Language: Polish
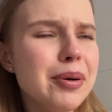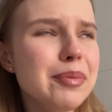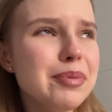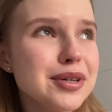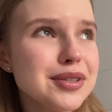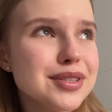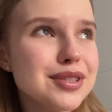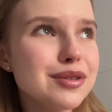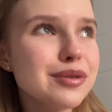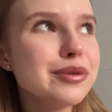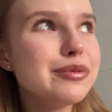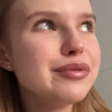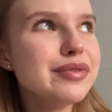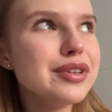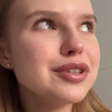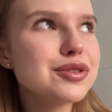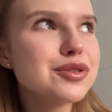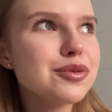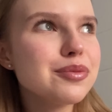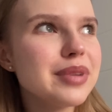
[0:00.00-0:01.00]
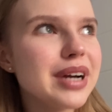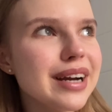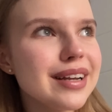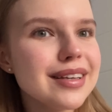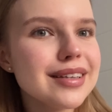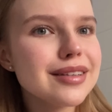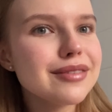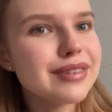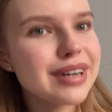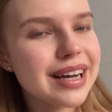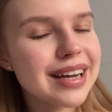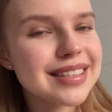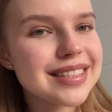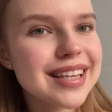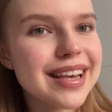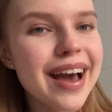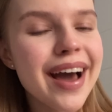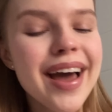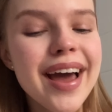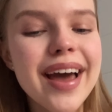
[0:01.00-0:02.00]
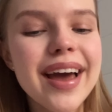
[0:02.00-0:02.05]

po prostu głównie już ubrania na wakacje.